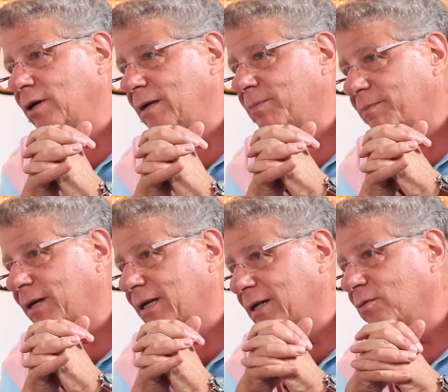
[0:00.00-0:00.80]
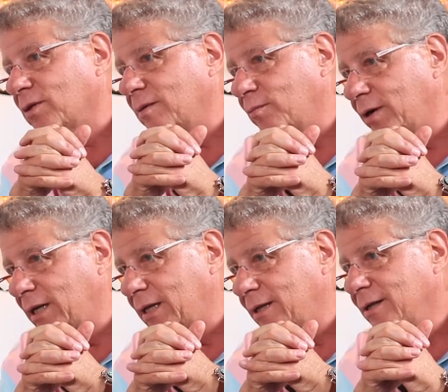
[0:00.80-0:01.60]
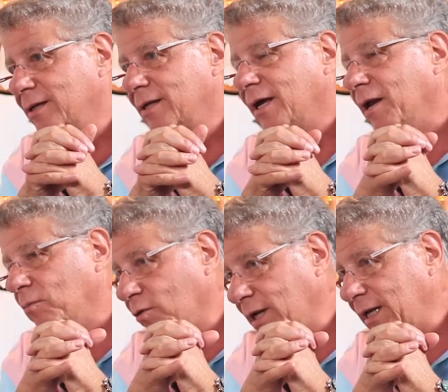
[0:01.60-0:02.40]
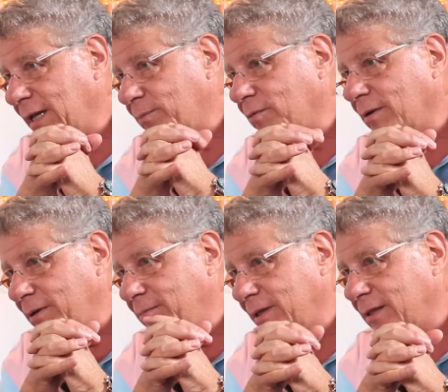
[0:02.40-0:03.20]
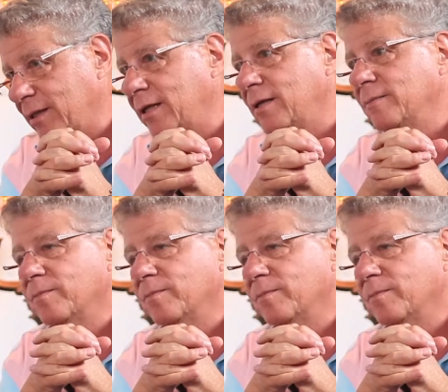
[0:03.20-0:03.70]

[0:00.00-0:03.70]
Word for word: muere, papá rico se muere en Morelia probablemente,